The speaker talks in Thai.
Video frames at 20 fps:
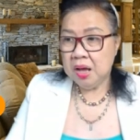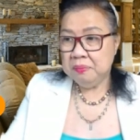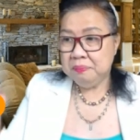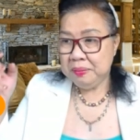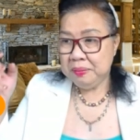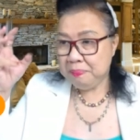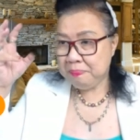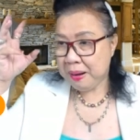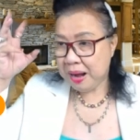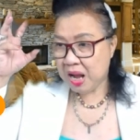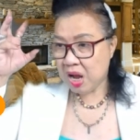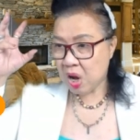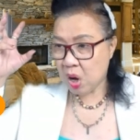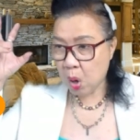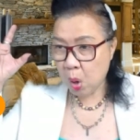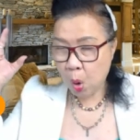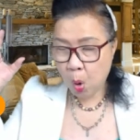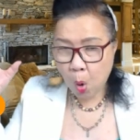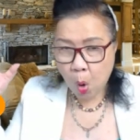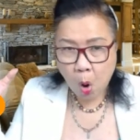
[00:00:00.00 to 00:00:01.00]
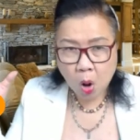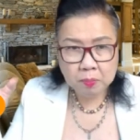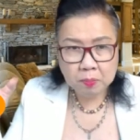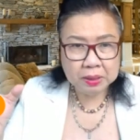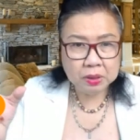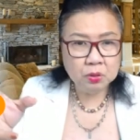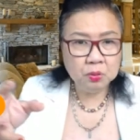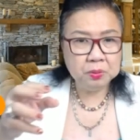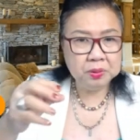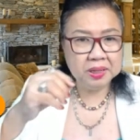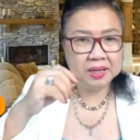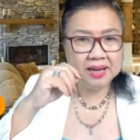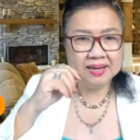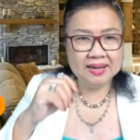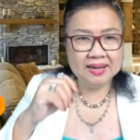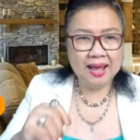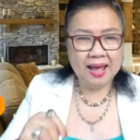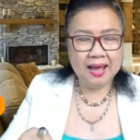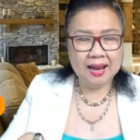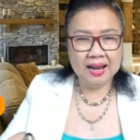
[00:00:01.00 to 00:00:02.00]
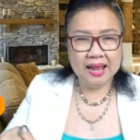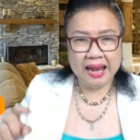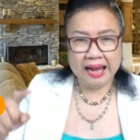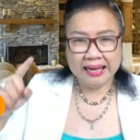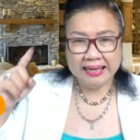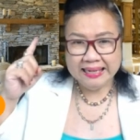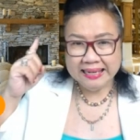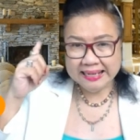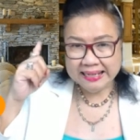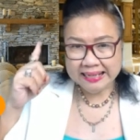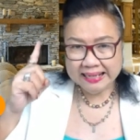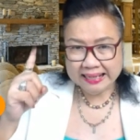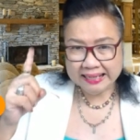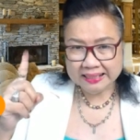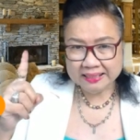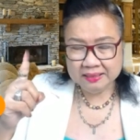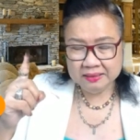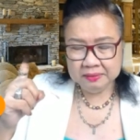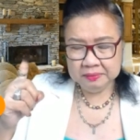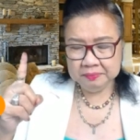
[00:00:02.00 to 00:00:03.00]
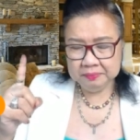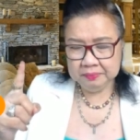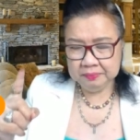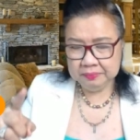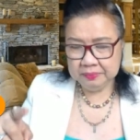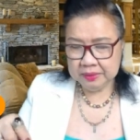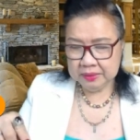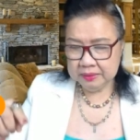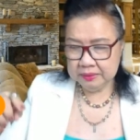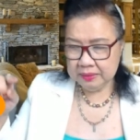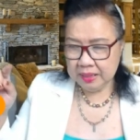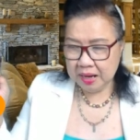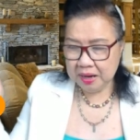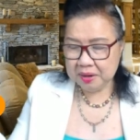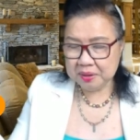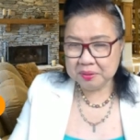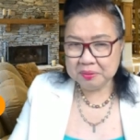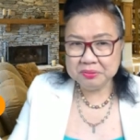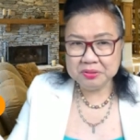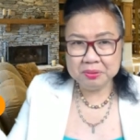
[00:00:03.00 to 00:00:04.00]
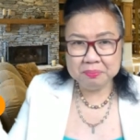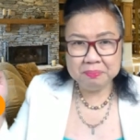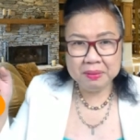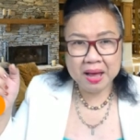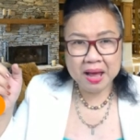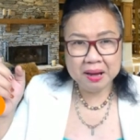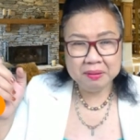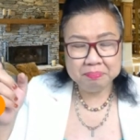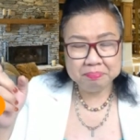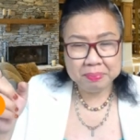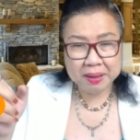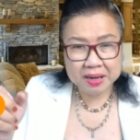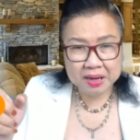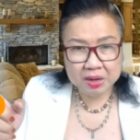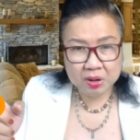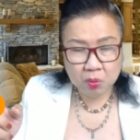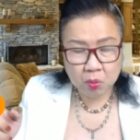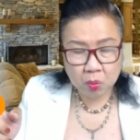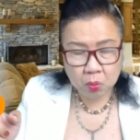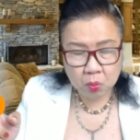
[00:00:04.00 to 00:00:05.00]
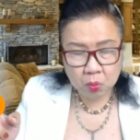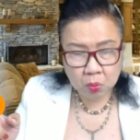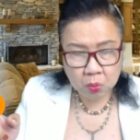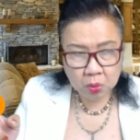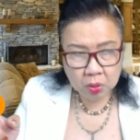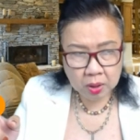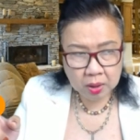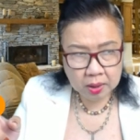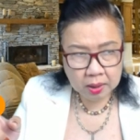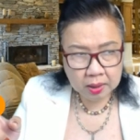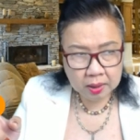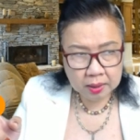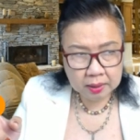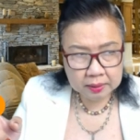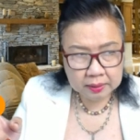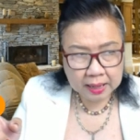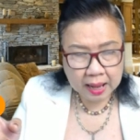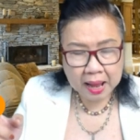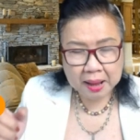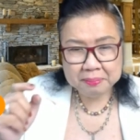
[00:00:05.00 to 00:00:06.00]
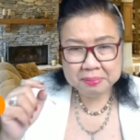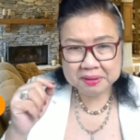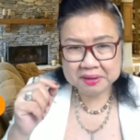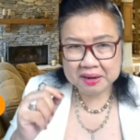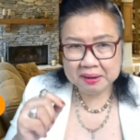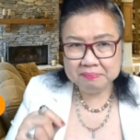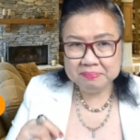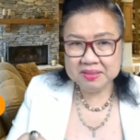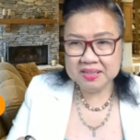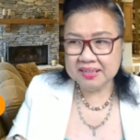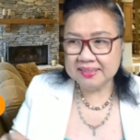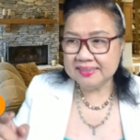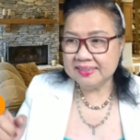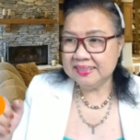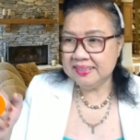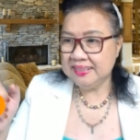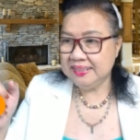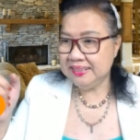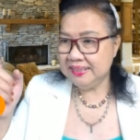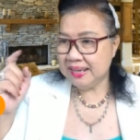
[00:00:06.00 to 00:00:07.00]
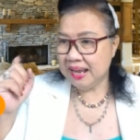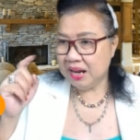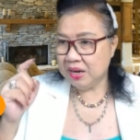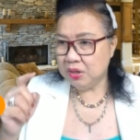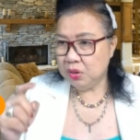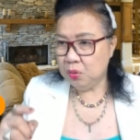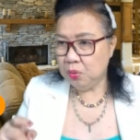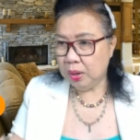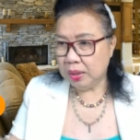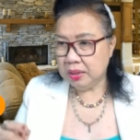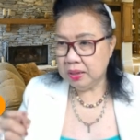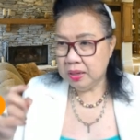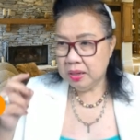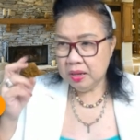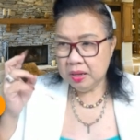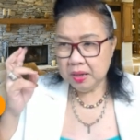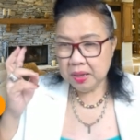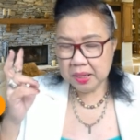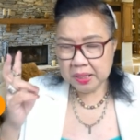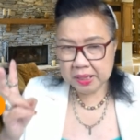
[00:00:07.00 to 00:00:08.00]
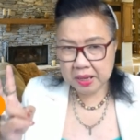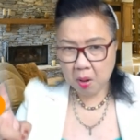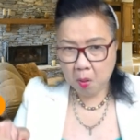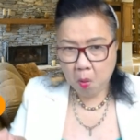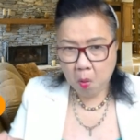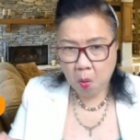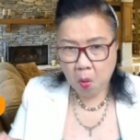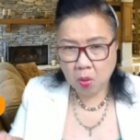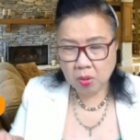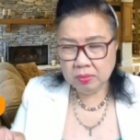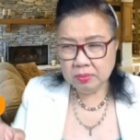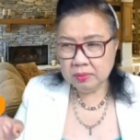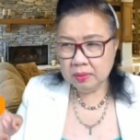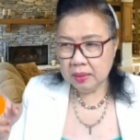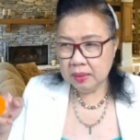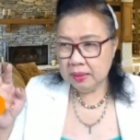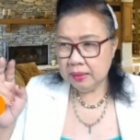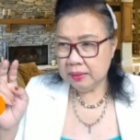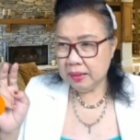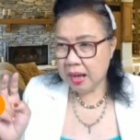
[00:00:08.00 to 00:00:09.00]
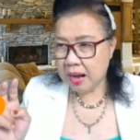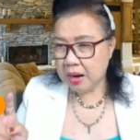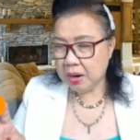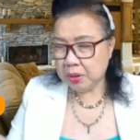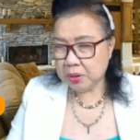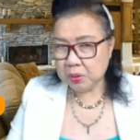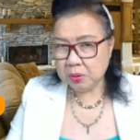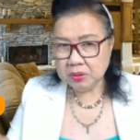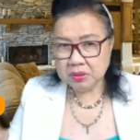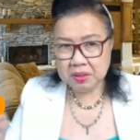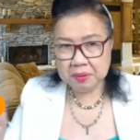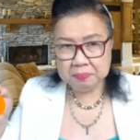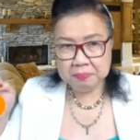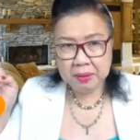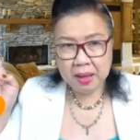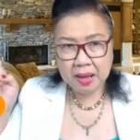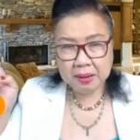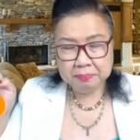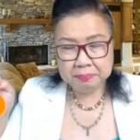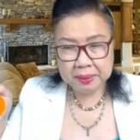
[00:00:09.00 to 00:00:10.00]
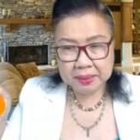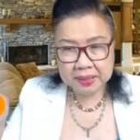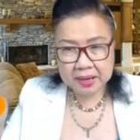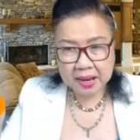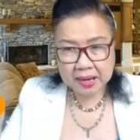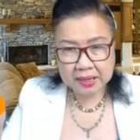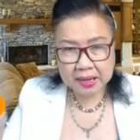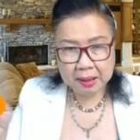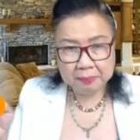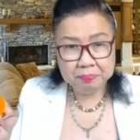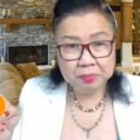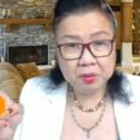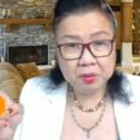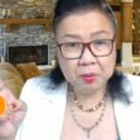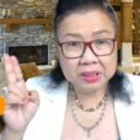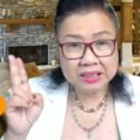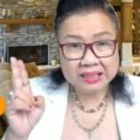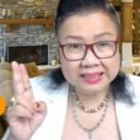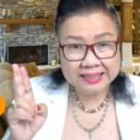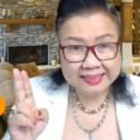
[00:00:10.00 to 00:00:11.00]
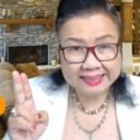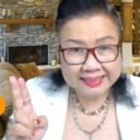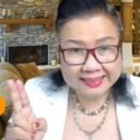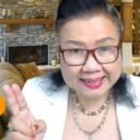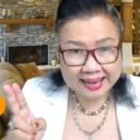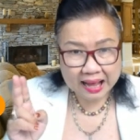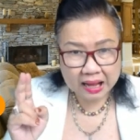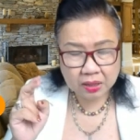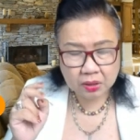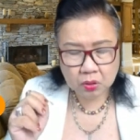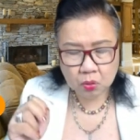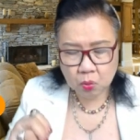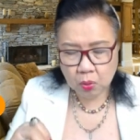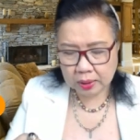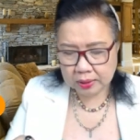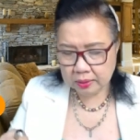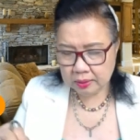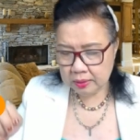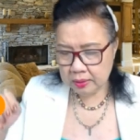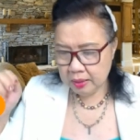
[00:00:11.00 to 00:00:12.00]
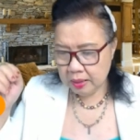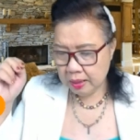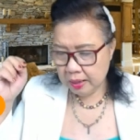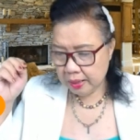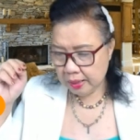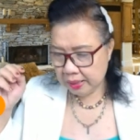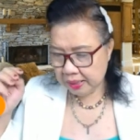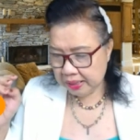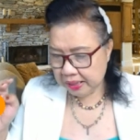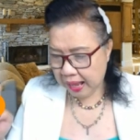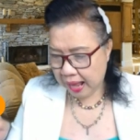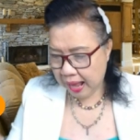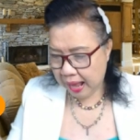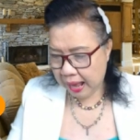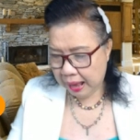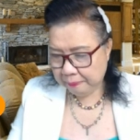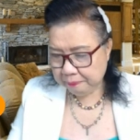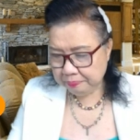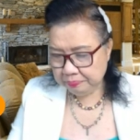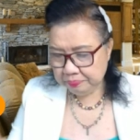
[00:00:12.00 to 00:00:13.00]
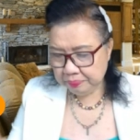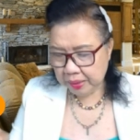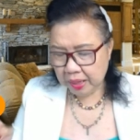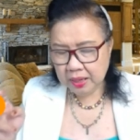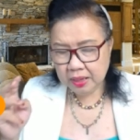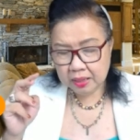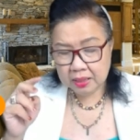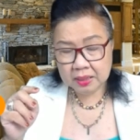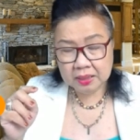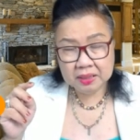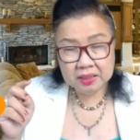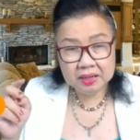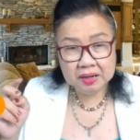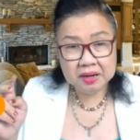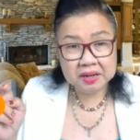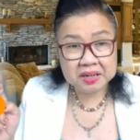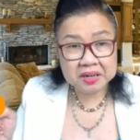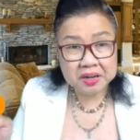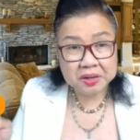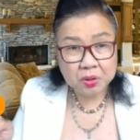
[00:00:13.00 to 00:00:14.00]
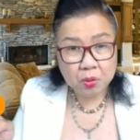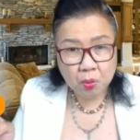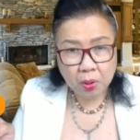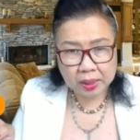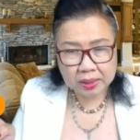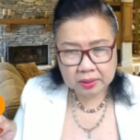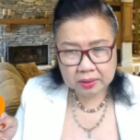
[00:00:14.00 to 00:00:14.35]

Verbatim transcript: พี่ปันลองมันทุกเส้นทางอ่ะหนึ่งนั่งรถจากบ้านไปลงท่าพระรามเจ็ดขึ้นทางด่วนสองนั่งรถจากบ้านไปท่าน้ำนนท์ขึ้นทางด่วนสามเอ้ยขึ้นเรือด่วน